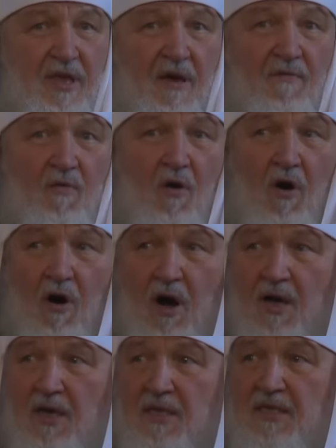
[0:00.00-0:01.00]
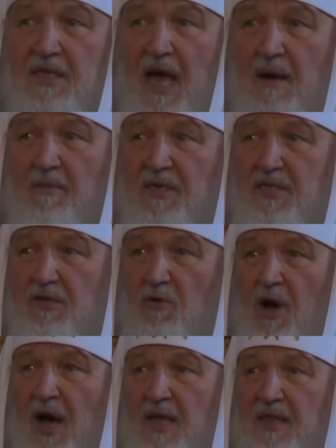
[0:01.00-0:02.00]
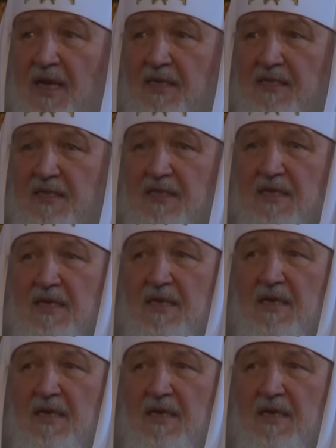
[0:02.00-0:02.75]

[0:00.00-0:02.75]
Его замыслу о нас.